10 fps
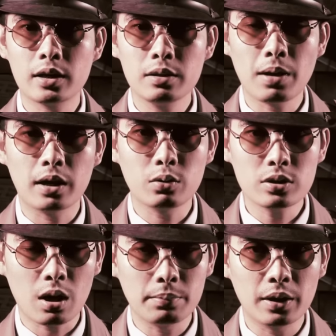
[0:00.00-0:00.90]
ขึ้นมาทด
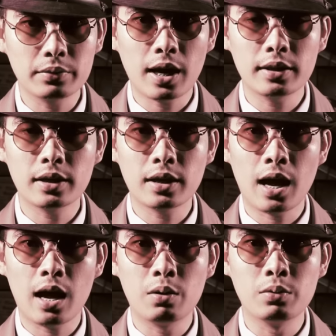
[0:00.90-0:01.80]
สอบแนวต้านดังก
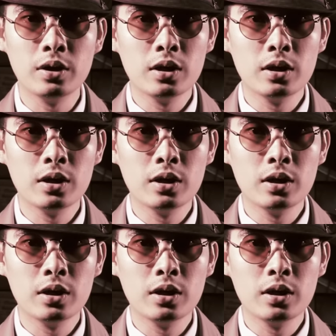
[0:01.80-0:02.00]
ล่าว